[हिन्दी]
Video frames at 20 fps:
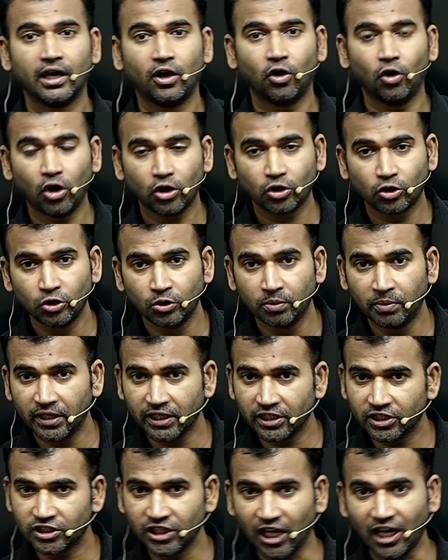अक्टूबर
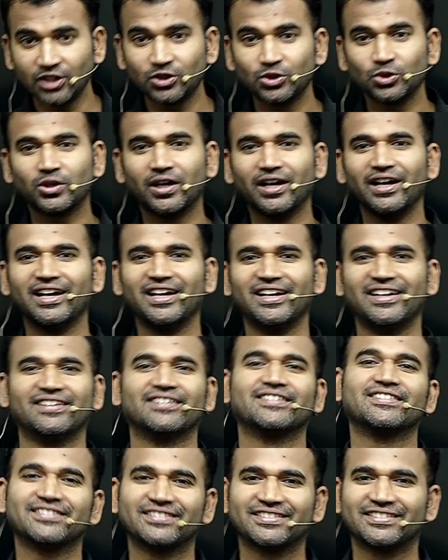जा चुका है
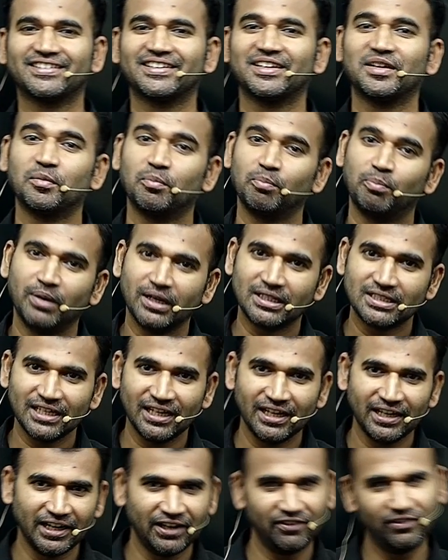बचा
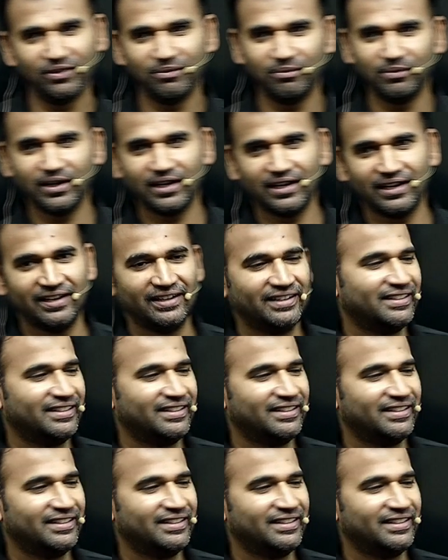नवंबर है